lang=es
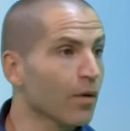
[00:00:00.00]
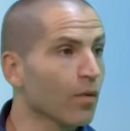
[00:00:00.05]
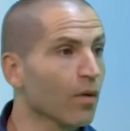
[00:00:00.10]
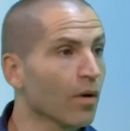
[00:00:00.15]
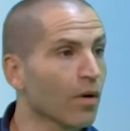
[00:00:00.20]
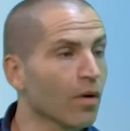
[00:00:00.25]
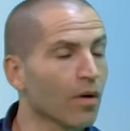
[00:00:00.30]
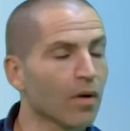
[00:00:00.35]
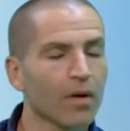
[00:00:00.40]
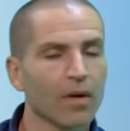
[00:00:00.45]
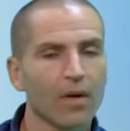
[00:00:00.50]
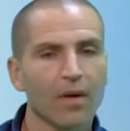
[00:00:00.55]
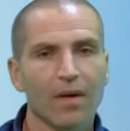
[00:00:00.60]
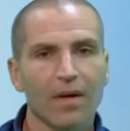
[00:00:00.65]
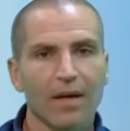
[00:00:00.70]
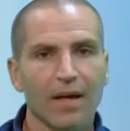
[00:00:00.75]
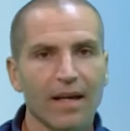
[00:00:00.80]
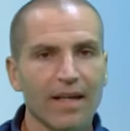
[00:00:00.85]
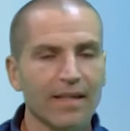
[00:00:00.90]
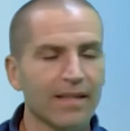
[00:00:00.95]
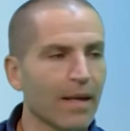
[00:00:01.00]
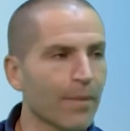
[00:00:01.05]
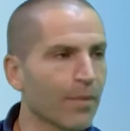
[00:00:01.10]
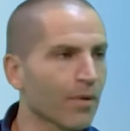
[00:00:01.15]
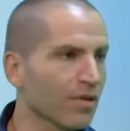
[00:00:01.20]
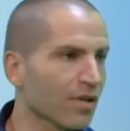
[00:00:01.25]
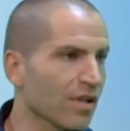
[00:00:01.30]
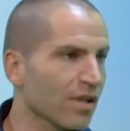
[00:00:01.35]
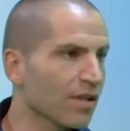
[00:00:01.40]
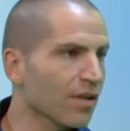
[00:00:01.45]
y luego esa
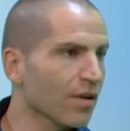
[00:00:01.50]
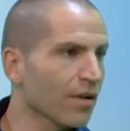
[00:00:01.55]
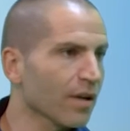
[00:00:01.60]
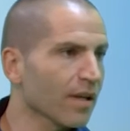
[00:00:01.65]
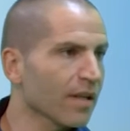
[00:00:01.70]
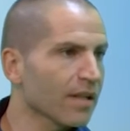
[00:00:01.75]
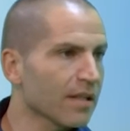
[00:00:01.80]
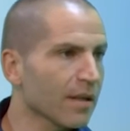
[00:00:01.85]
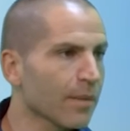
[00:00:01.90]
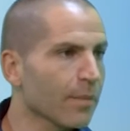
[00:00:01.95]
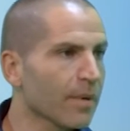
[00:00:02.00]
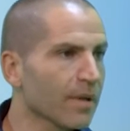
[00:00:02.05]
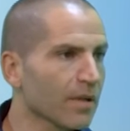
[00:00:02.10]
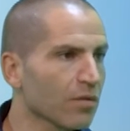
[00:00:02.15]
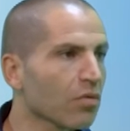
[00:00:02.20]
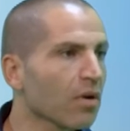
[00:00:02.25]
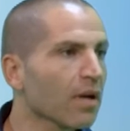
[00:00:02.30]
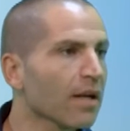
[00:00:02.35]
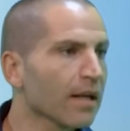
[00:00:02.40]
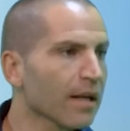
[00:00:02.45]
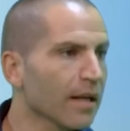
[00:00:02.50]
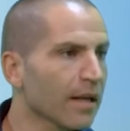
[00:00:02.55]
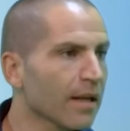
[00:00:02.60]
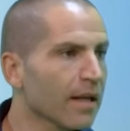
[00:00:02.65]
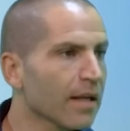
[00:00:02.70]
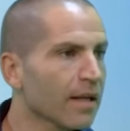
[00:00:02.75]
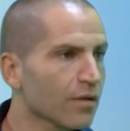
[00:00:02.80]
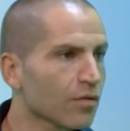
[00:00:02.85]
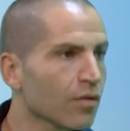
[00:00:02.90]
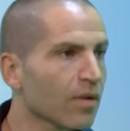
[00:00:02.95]
procesión que siempre
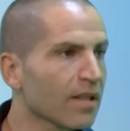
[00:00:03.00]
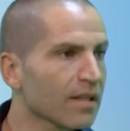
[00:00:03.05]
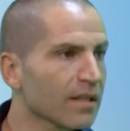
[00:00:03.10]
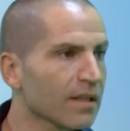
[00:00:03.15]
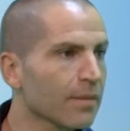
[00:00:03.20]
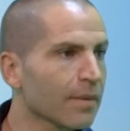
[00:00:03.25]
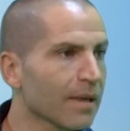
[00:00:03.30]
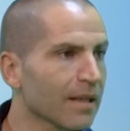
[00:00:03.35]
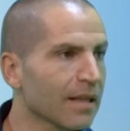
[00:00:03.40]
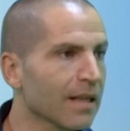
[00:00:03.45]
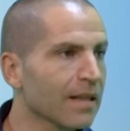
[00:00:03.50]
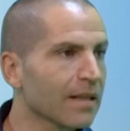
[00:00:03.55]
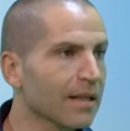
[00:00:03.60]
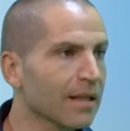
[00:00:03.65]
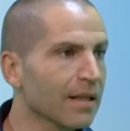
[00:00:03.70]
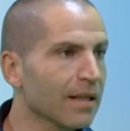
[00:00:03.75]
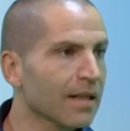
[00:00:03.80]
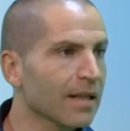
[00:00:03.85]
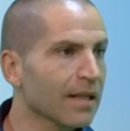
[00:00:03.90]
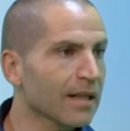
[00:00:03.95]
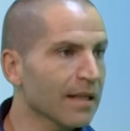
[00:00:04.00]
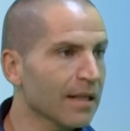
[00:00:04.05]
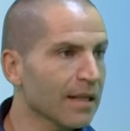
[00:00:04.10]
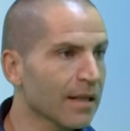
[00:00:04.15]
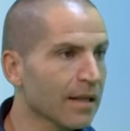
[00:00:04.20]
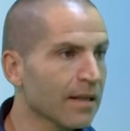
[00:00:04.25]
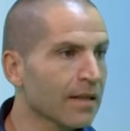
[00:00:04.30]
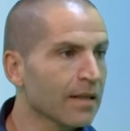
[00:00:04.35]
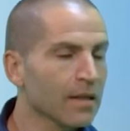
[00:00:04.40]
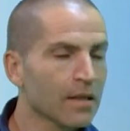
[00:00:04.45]
suele, suele ser
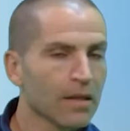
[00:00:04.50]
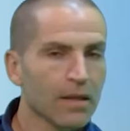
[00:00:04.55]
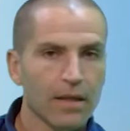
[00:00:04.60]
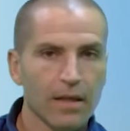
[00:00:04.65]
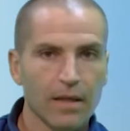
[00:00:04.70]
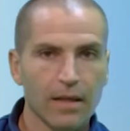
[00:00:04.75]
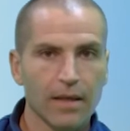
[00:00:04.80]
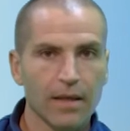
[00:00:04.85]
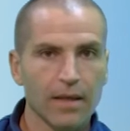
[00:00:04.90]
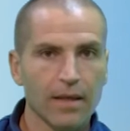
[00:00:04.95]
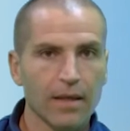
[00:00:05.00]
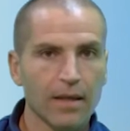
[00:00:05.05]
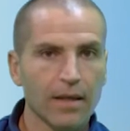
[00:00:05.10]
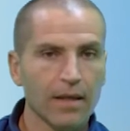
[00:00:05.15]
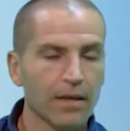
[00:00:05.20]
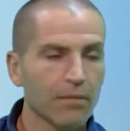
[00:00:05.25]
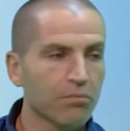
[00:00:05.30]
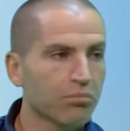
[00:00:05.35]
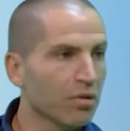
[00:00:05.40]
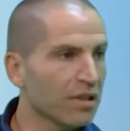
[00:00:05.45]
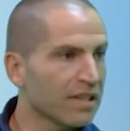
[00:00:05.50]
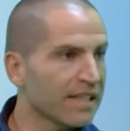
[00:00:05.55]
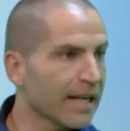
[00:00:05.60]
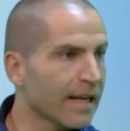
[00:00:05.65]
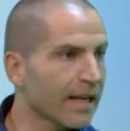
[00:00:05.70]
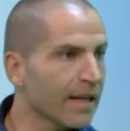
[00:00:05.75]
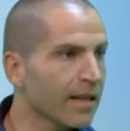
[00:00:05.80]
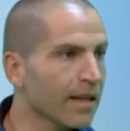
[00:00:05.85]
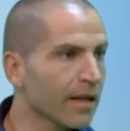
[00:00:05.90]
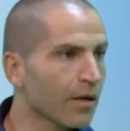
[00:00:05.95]
bastante eh, pues
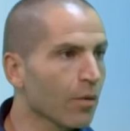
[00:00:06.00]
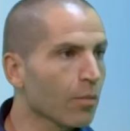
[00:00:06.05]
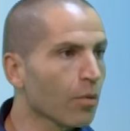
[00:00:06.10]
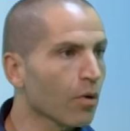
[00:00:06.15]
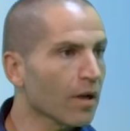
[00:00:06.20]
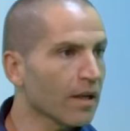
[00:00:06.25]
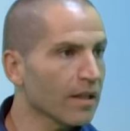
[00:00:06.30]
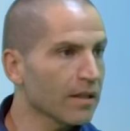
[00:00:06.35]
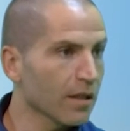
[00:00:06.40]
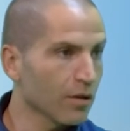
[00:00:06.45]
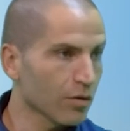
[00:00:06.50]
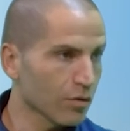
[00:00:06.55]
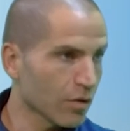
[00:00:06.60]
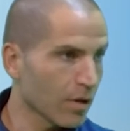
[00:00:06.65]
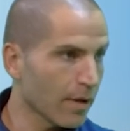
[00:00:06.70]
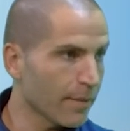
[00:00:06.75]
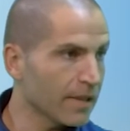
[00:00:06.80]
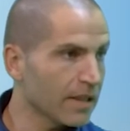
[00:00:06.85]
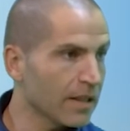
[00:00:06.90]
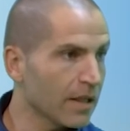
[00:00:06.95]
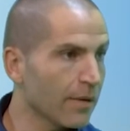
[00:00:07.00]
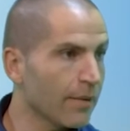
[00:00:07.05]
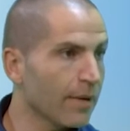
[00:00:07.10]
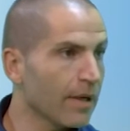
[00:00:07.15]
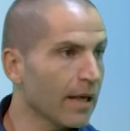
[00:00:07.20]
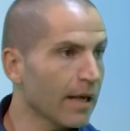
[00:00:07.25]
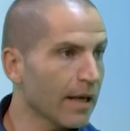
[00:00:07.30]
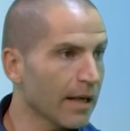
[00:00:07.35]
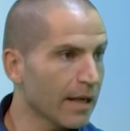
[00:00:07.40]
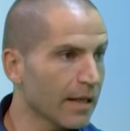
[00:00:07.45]
seguida, ¿no? Por gente no solamente de
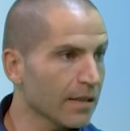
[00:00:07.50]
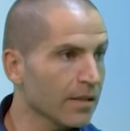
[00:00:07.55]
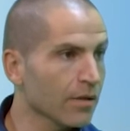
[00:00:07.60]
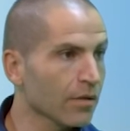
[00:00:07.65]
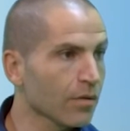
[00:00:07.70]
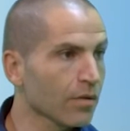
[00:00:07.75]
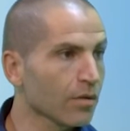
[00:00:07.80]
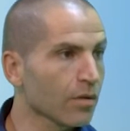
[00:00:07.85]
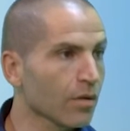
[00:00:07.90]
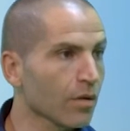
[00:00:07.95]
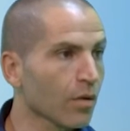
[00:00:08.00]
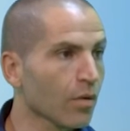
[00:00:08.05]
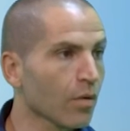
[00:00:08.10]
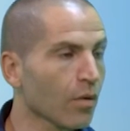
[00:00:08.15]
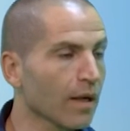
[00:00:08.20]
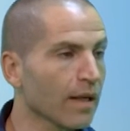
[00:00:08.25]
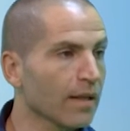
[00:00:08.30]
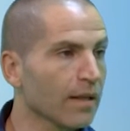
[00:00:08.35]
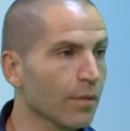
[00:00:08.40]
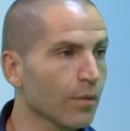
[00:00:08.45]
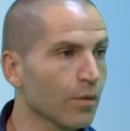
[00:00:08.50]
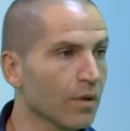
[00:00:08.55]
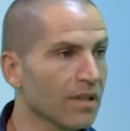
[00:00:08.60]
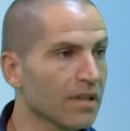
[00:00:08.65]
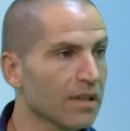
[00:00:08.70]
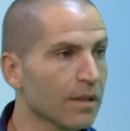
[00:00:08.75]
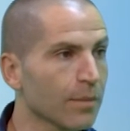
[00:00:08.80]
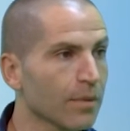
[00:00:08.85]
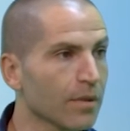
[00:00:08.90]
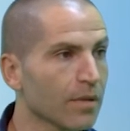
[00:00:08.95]
Beneguera, sino de otros lugares del
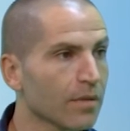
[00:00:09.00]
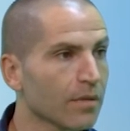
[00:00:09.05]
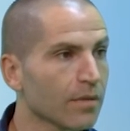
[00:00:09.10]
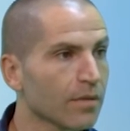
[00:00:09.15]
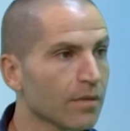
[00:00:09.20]
municipio. Sí, de otros